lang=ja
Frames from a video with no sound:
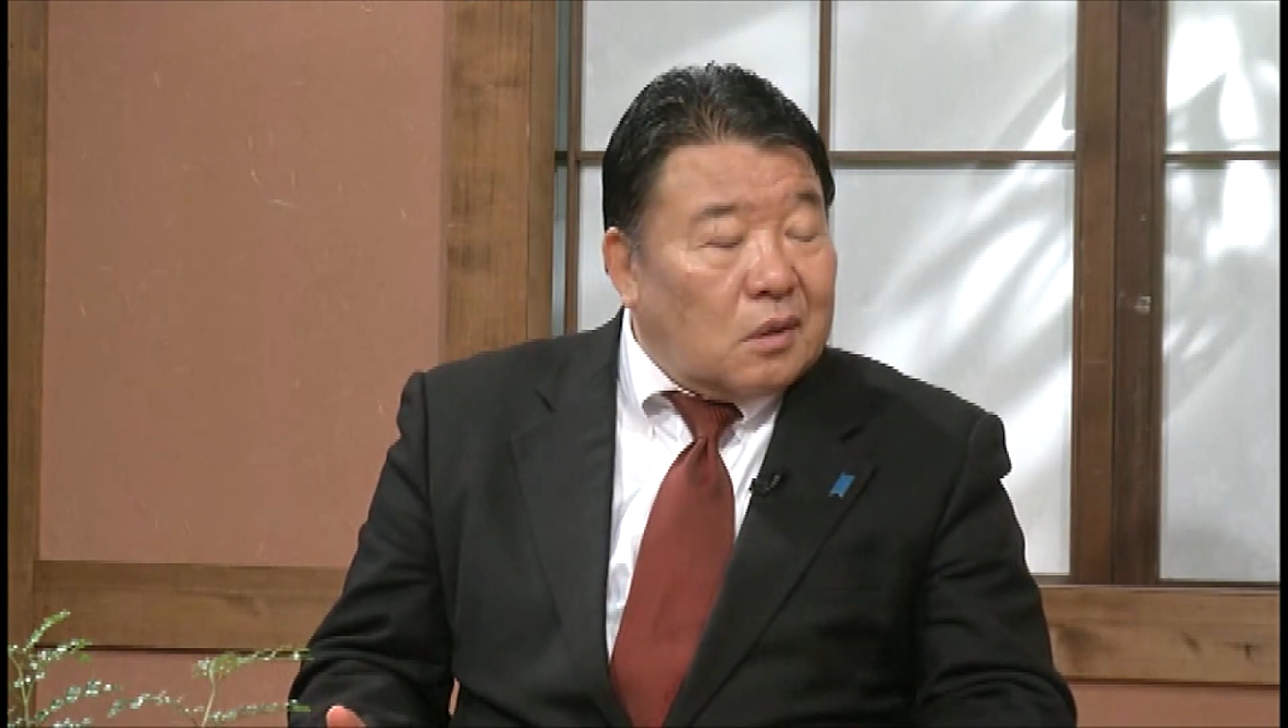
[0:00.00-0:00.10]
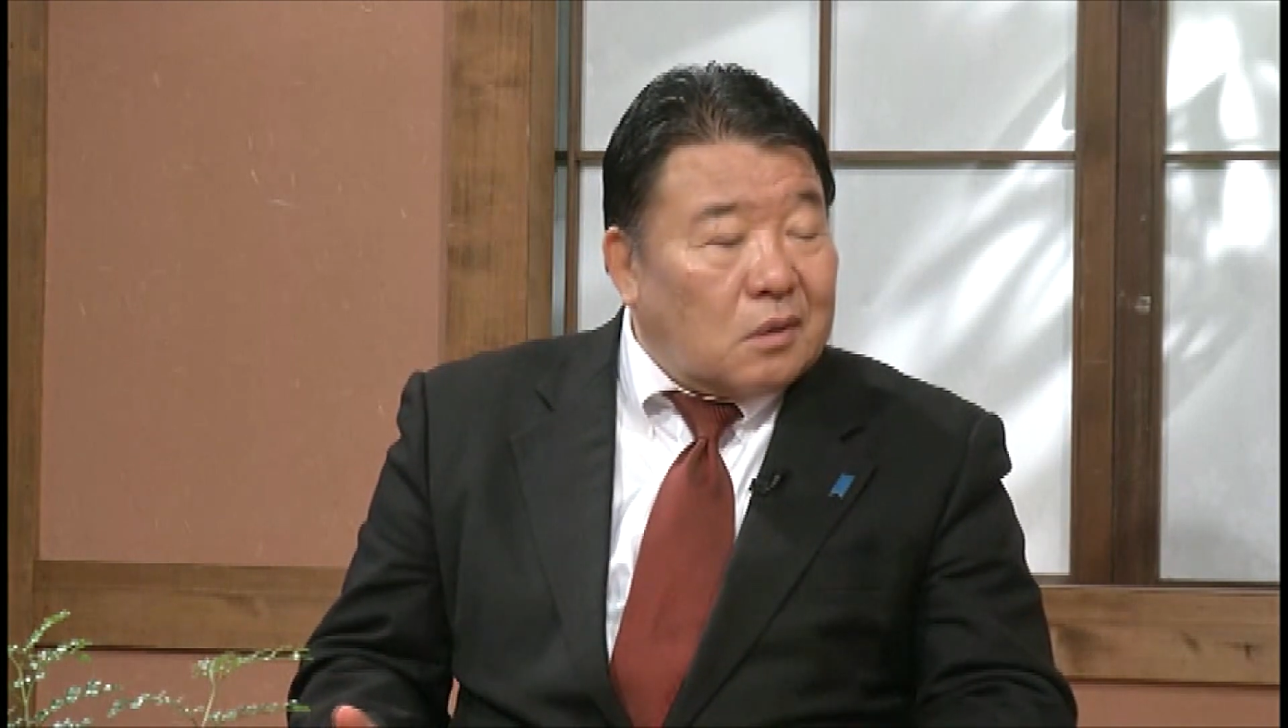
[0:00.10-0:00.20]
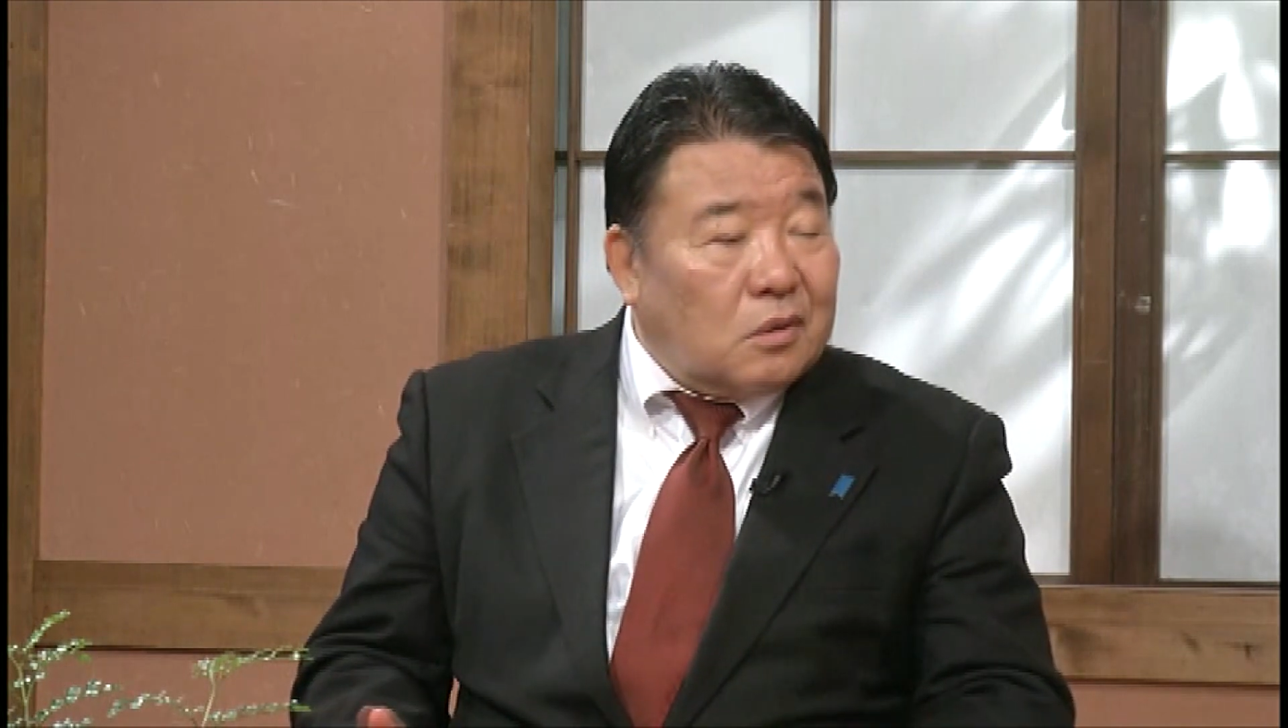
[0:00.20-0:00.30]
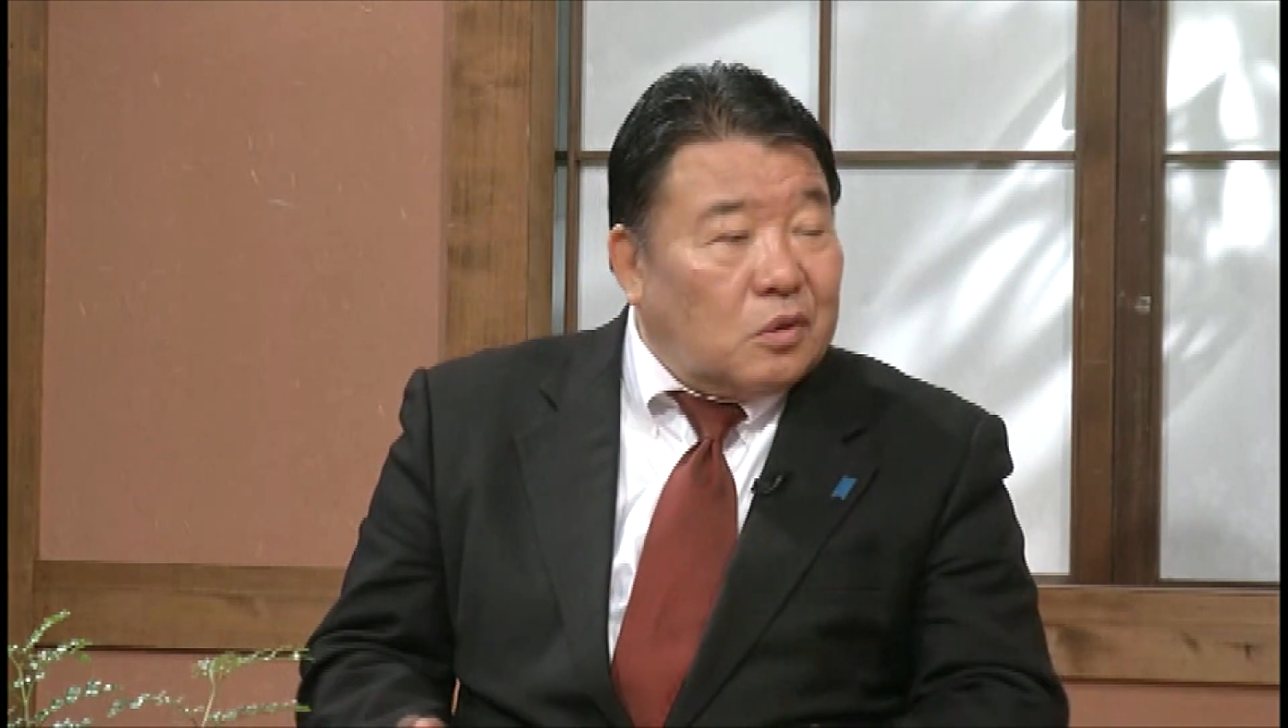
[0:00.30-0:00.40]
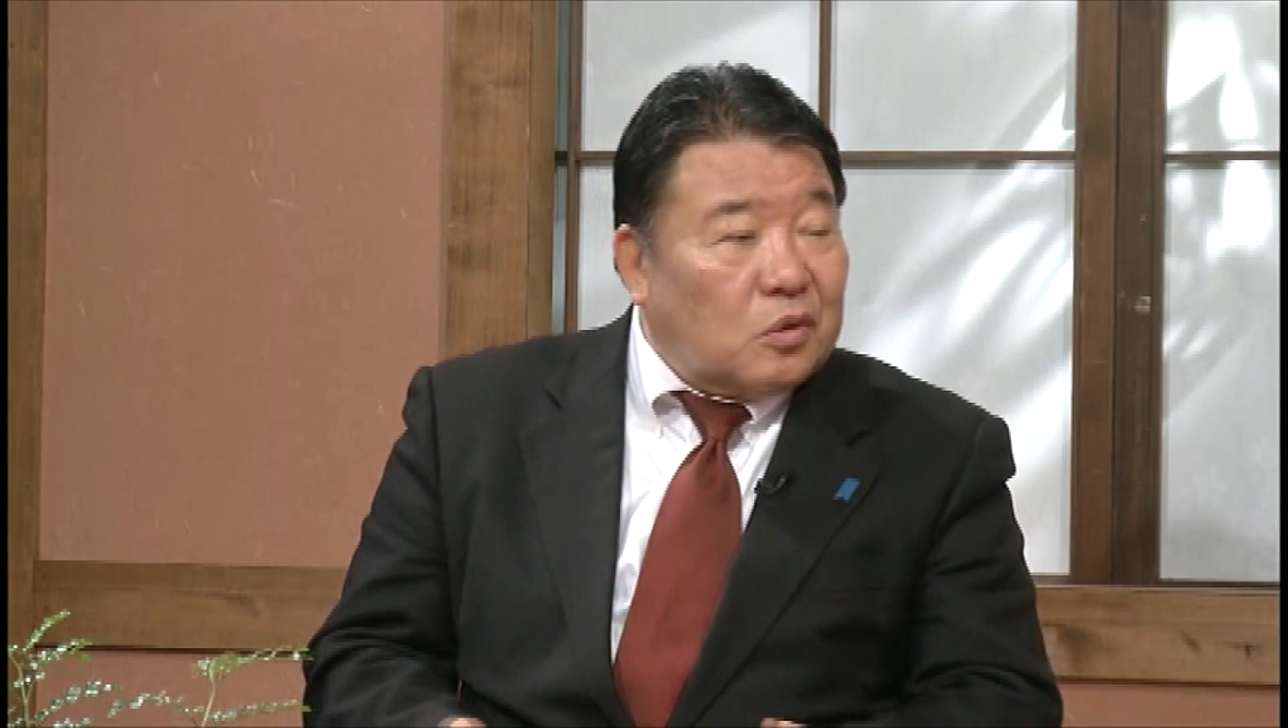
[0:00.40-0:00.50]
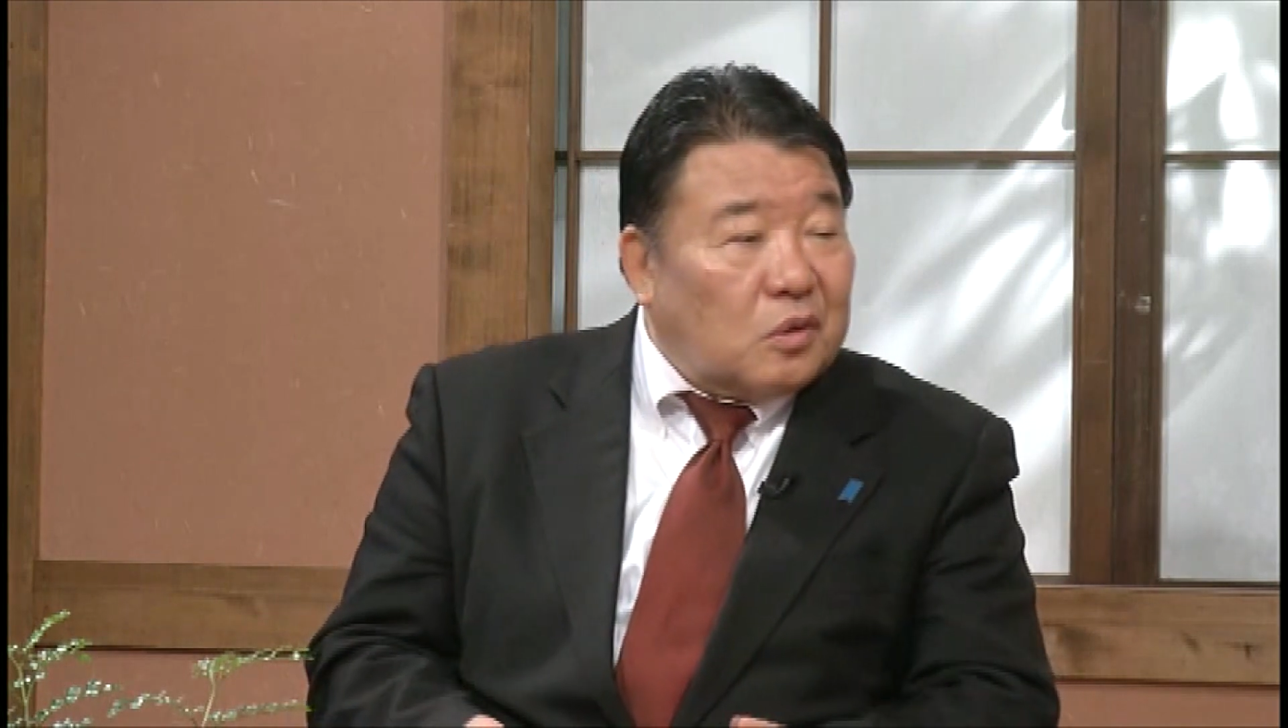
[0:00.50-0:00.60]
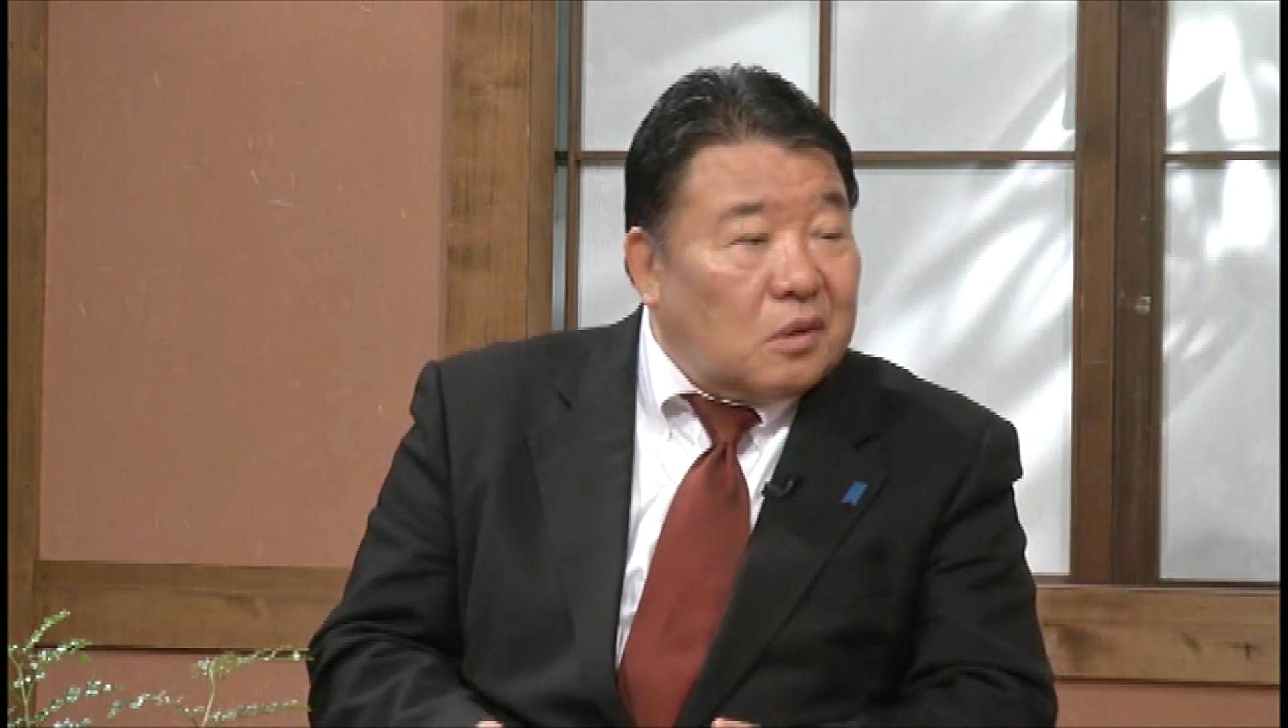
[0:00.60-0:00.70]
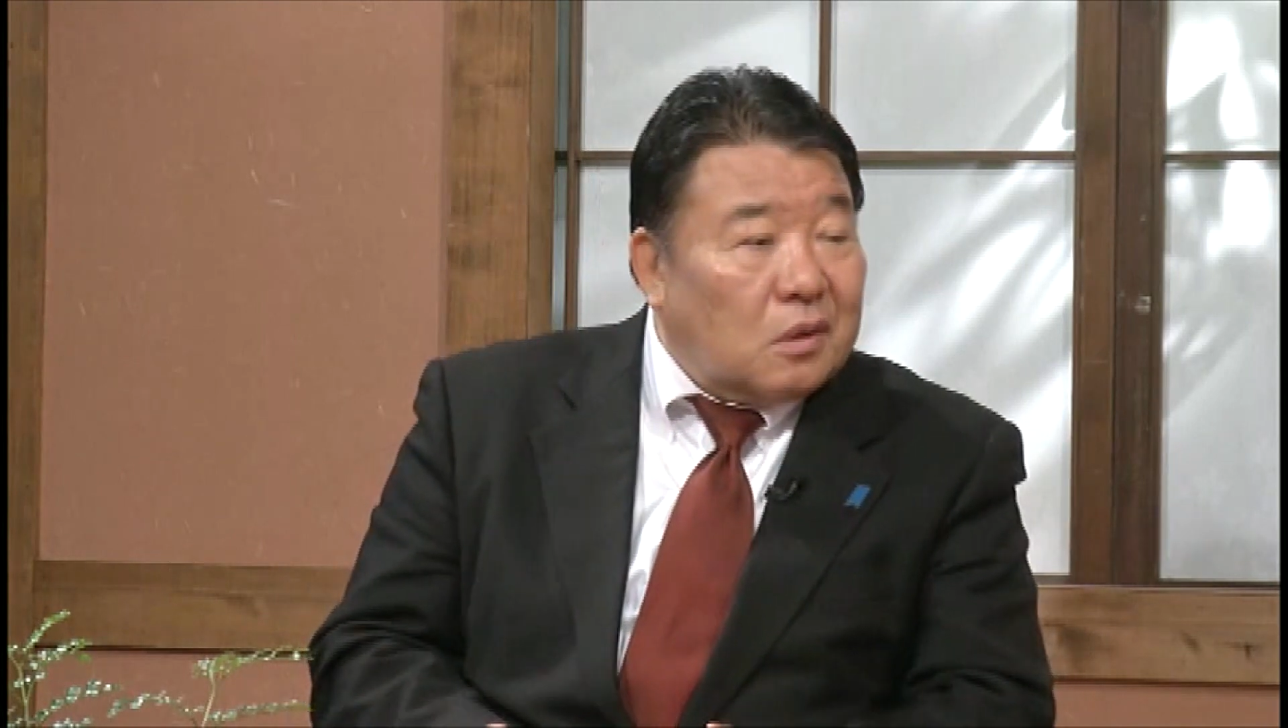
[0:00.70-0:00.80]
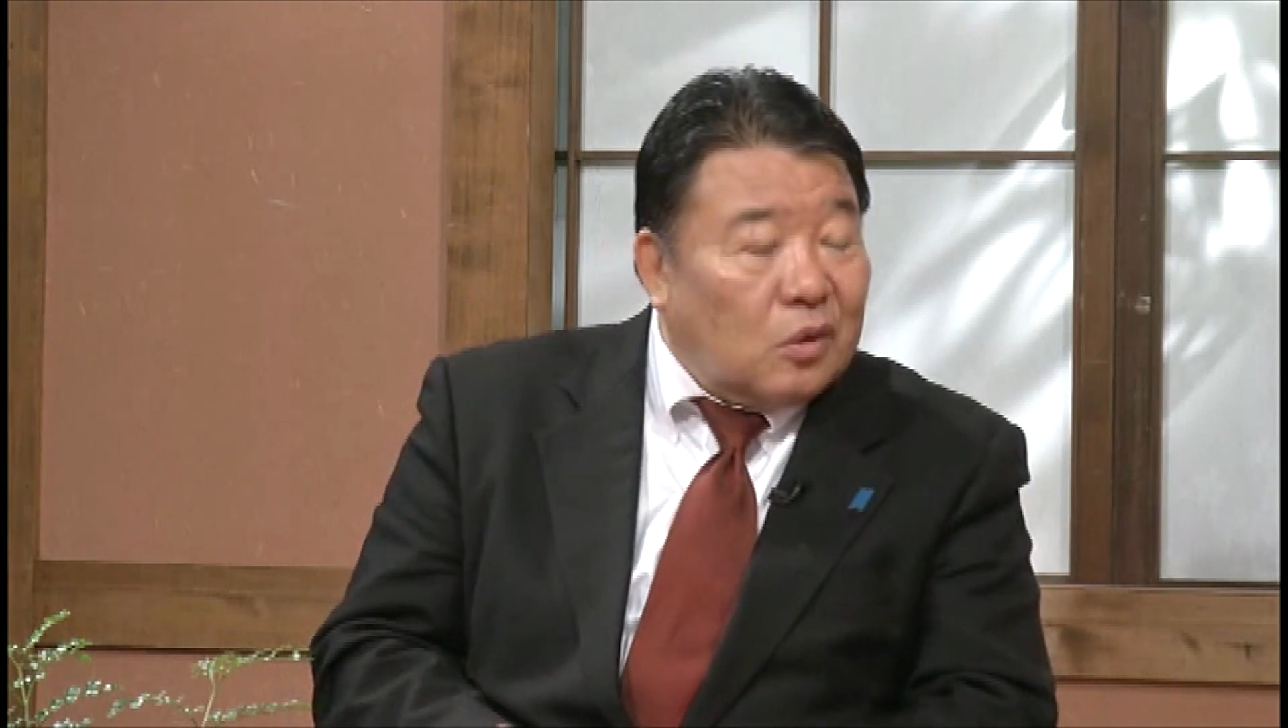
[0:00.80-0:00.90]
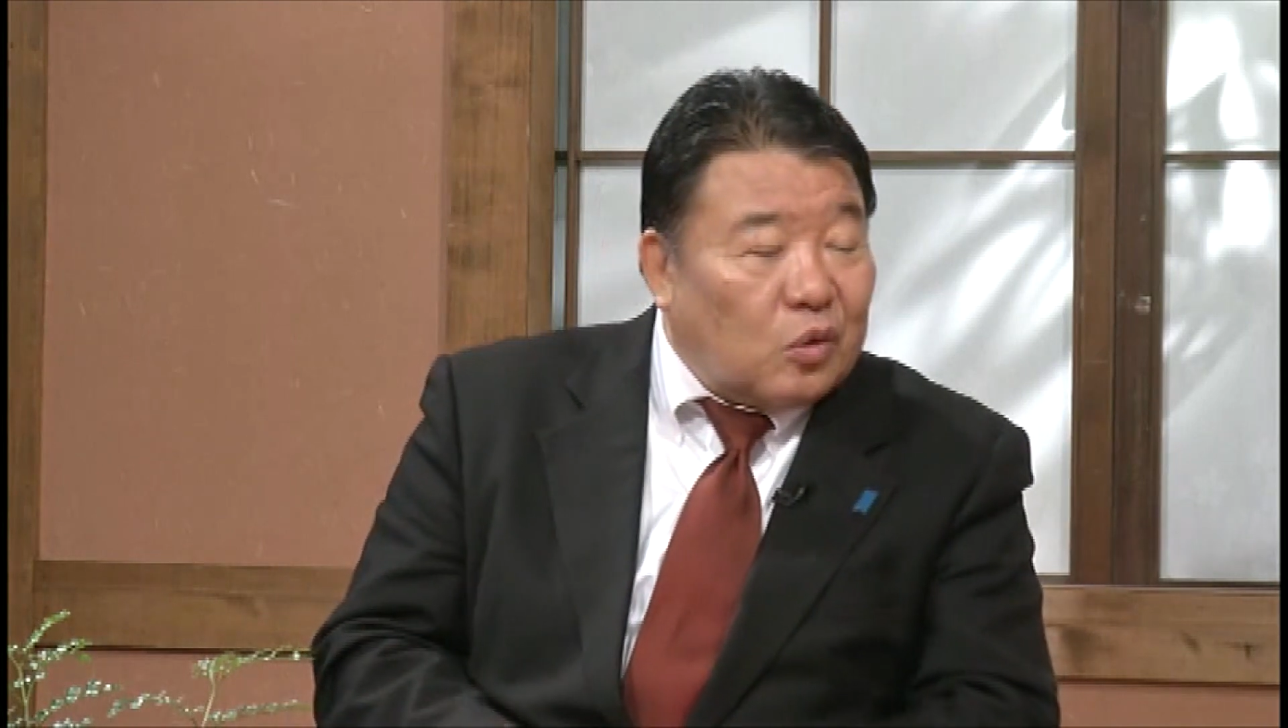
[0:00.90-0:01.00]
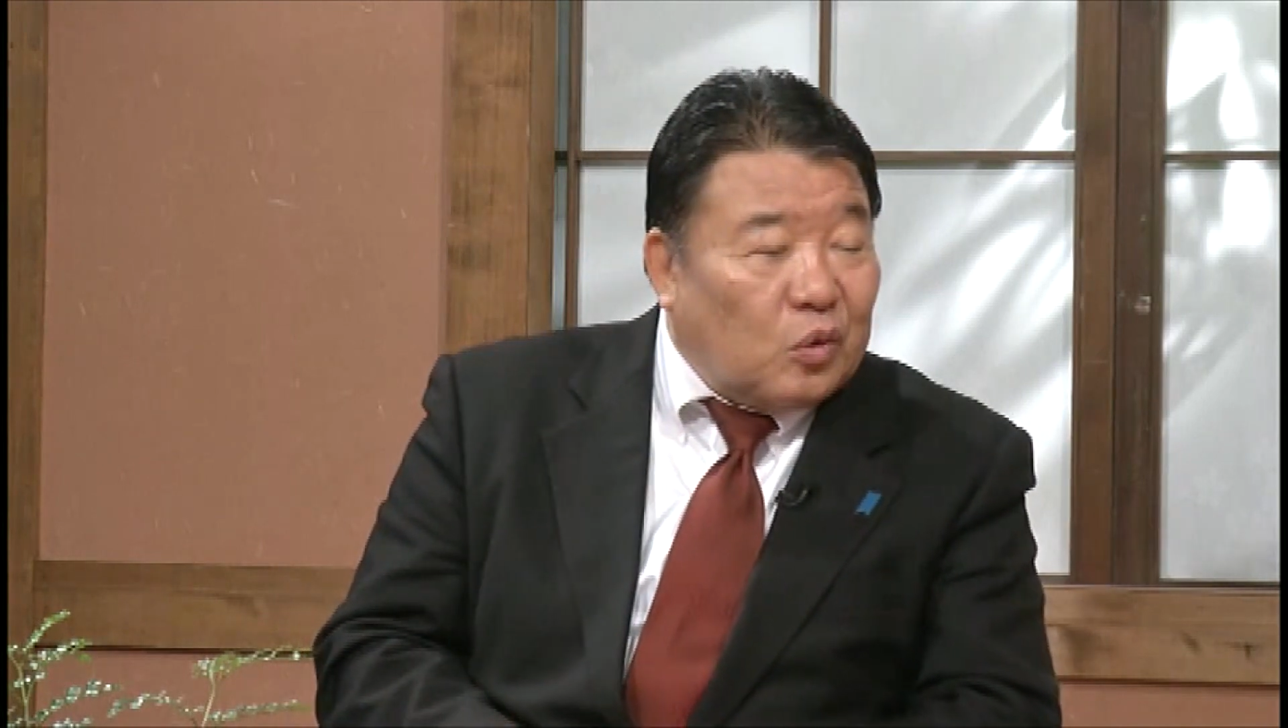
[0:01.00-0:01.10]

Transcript: 国領